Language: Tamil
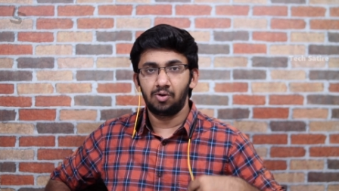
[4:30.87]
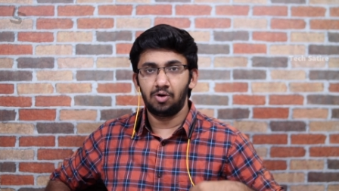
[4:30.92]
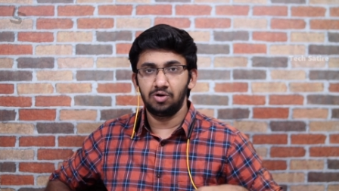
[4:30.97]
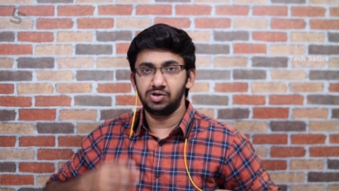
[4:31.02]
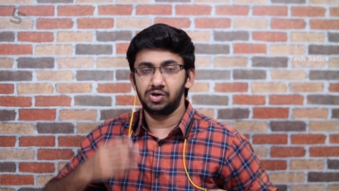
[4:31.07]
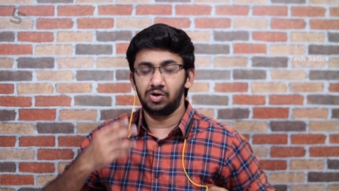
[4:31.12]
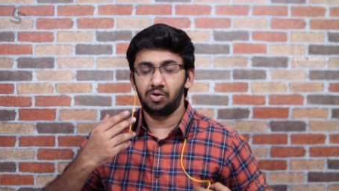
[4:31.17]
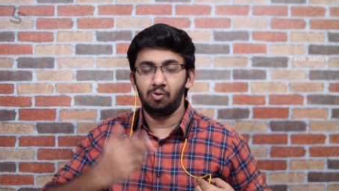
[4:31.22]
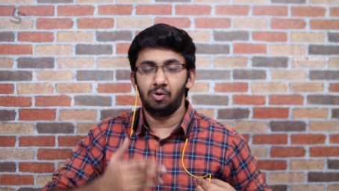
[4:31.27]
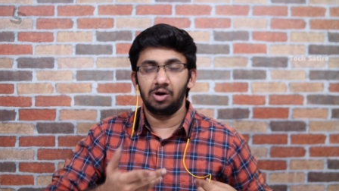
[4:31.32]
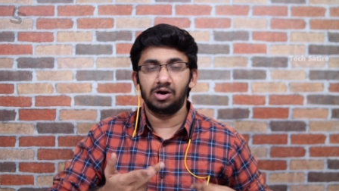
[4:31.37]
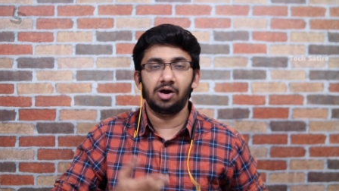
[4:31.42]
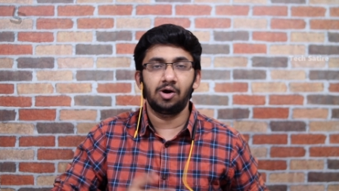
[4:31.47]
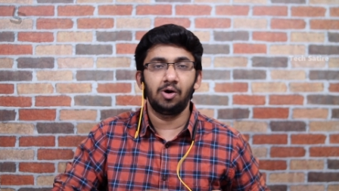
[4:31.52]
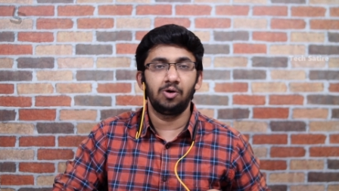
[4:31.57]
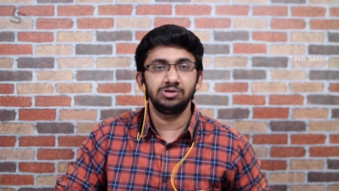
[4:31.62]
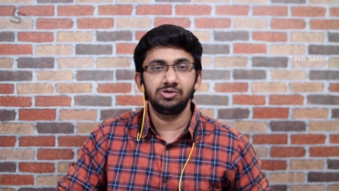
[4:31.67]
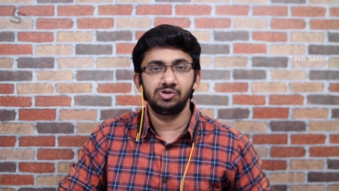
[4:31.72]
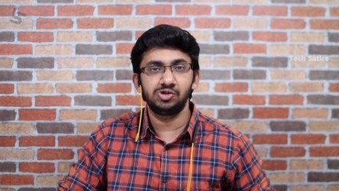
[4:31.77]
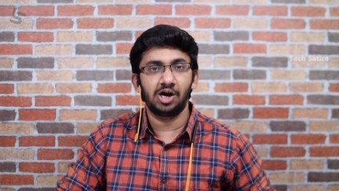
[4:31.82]
கொஞ்சம் ஒர்க்
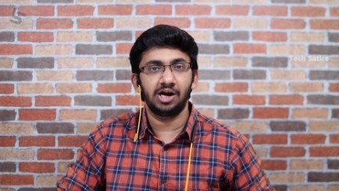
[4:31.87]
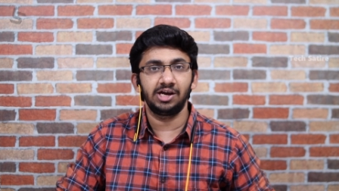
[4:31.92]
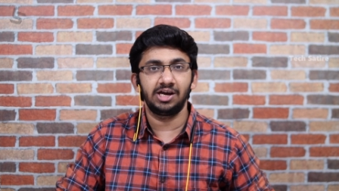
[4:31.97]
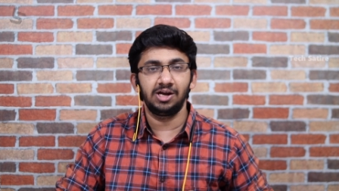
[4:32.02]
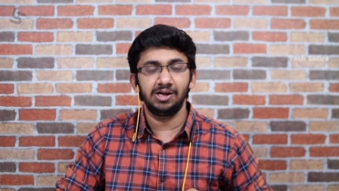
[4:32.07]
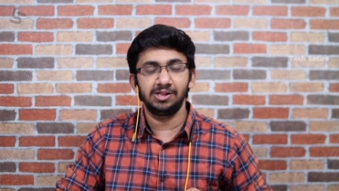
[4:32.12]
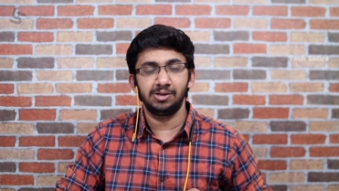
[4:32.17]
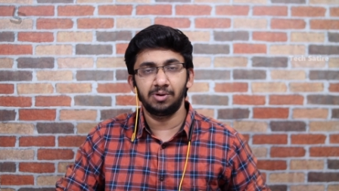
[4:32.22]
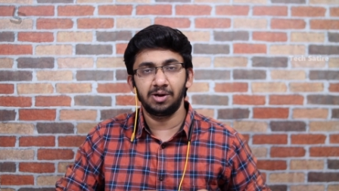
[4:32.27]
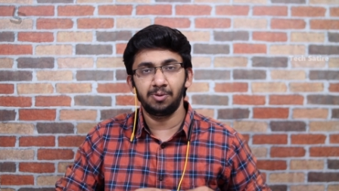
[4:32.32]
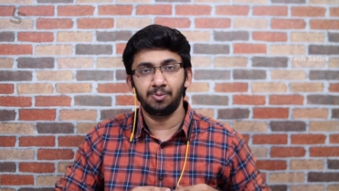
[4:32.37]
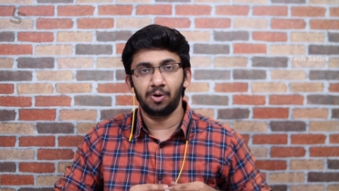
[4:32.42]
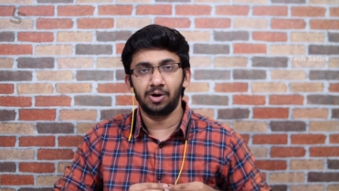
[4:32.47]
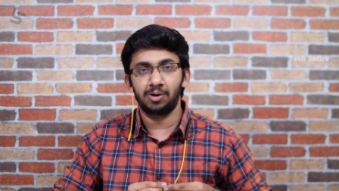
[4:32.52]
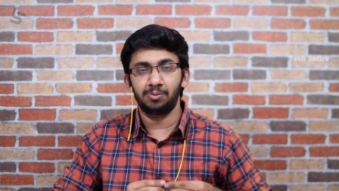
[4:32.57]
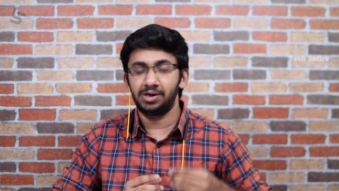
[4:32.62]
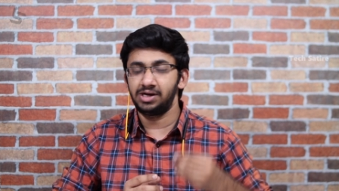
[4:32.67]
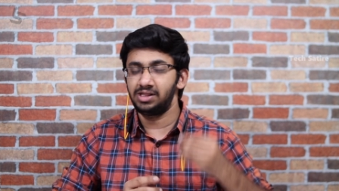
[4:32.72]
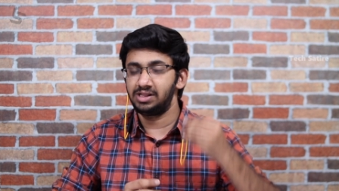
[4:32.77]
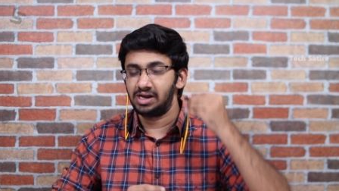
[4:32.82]
அவுட் ஜாகிங் இந்த மாதிரி
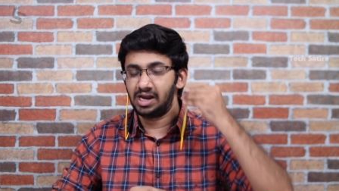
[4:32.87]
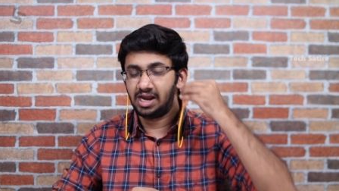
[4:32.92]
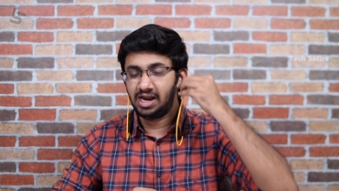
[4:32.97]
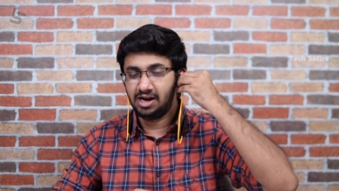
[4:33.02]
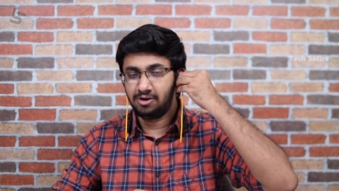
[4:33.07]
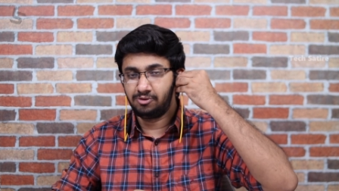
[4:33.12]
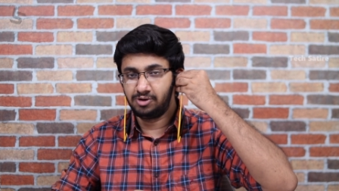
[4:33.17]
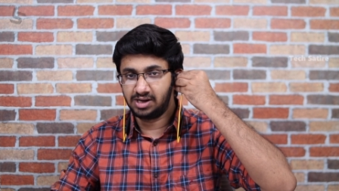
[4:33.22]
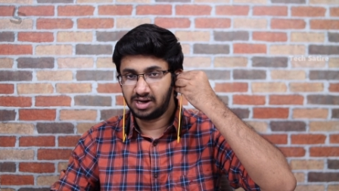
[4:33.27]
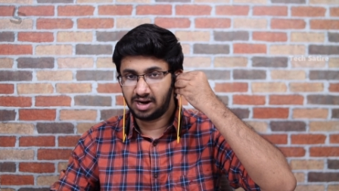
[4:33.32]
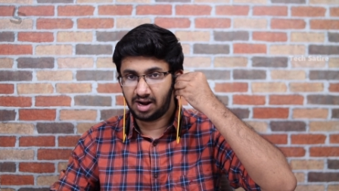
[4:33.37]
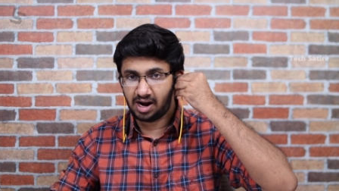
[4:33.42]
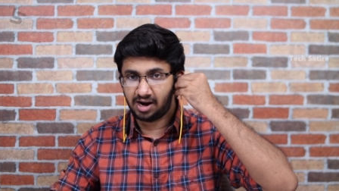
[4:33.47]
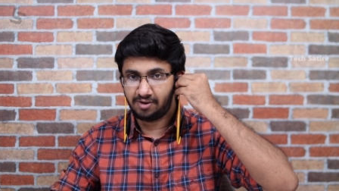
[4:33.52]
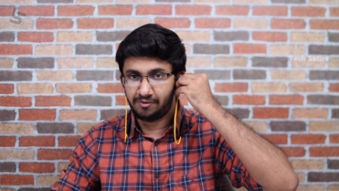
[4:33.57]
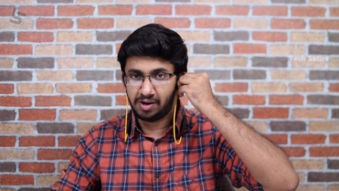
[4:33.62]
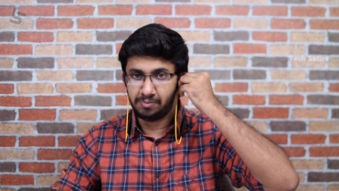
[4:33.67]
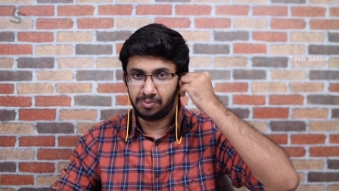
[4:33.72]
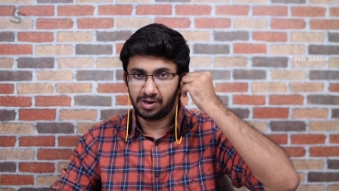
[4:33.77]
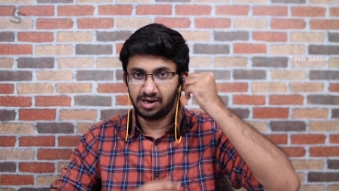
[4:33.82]
போகிறப்ப இது கீழே
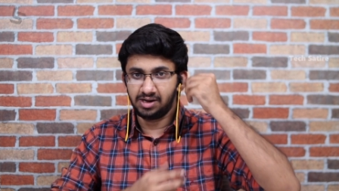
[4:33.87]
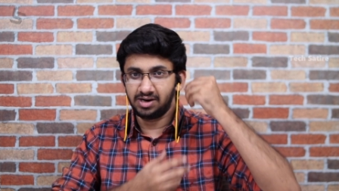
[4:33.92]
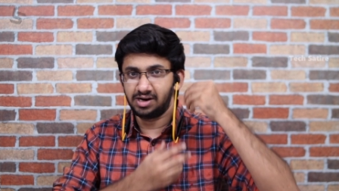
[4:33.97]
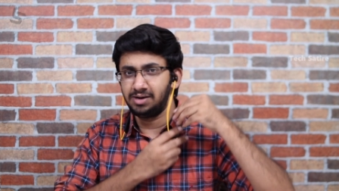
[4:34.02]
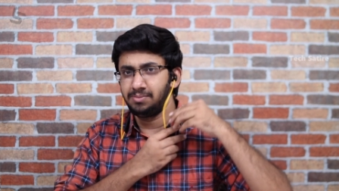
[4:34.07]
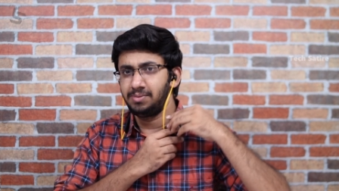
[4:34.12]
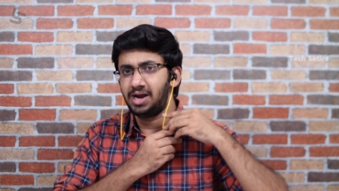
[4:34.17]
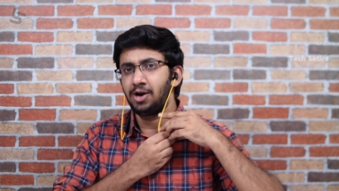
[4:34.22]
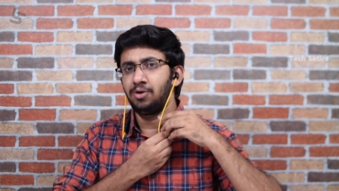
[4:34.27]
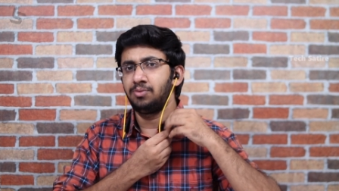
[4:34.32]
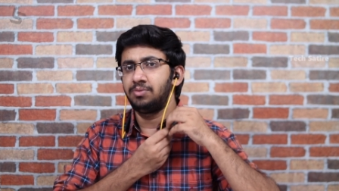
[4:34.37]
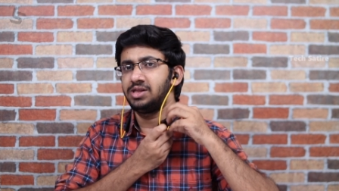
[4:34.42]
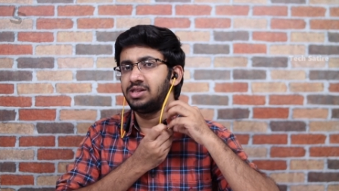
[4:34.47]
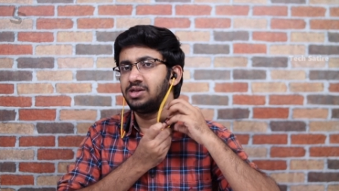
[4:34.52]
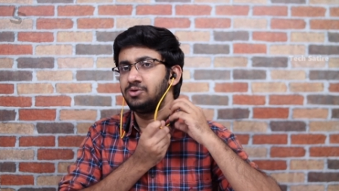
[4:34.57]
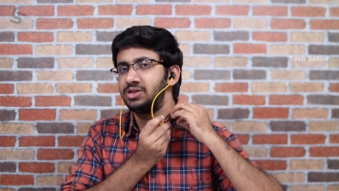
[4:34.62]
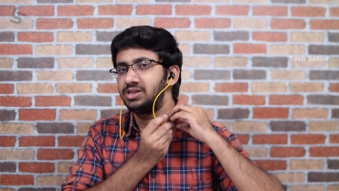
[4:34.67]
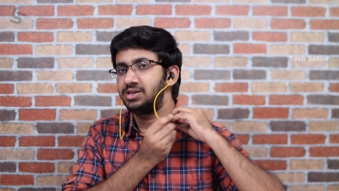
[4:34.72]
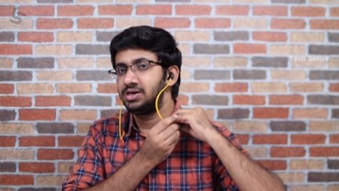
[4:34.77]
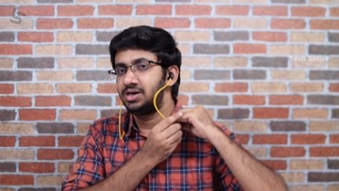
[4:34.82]
விழுகிறதுக்கான வாய்ப்புகள் இருக்குது மேலும்
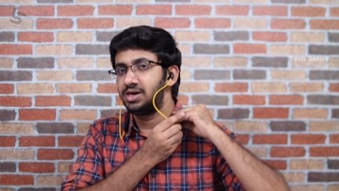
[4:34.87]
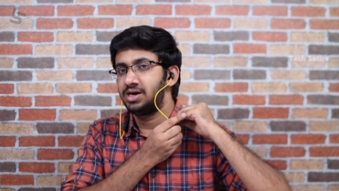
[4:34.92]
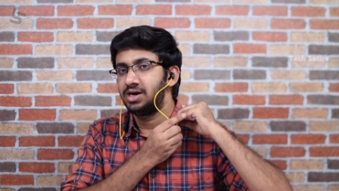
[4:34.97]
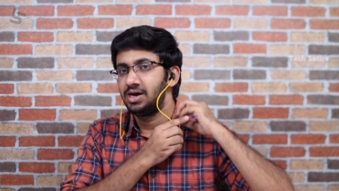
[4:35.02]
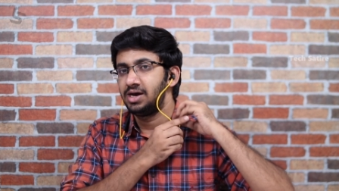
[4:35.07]
இது வந்து